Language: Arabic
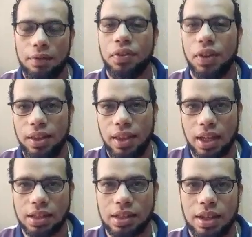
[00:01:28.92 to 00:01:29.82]
ام فاين
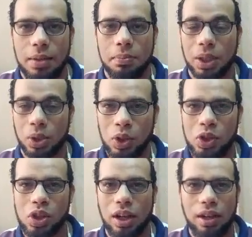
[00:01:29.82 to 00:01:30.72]
ثانكس ما
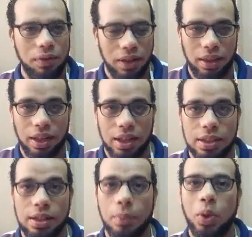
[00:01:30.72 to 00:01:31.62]
تقولش I'm fine
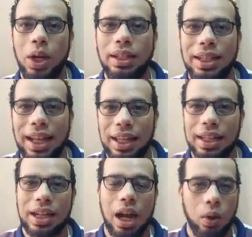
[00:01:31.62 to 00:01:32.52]
thanks. طب واحد جه
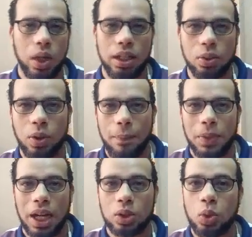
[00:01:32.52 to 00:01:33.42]
قال لك how are you
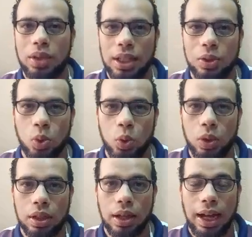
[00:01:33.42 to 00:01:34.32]
هترد عليه
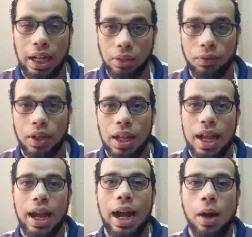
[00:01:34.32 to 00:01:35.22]
تقول له ايه عارف
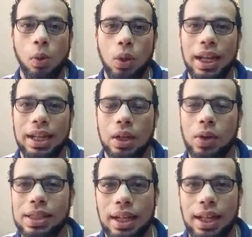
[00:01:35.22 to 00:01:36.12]
اول حاجه
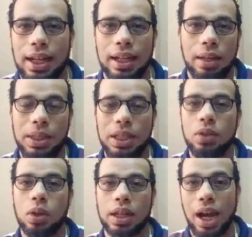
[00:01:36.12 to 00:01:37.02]
واسهل حاجه لما
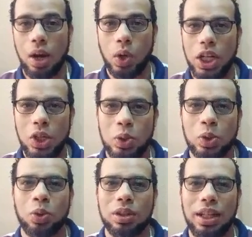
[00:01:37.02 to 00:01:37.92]
يجي يقول لك how are
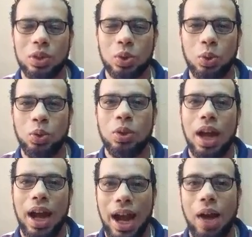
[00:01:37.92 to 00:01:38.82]
you ترد عليه تقول له
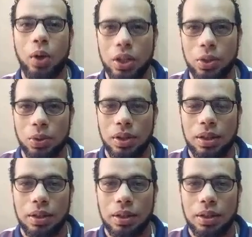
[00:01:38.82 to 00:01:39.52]
how are you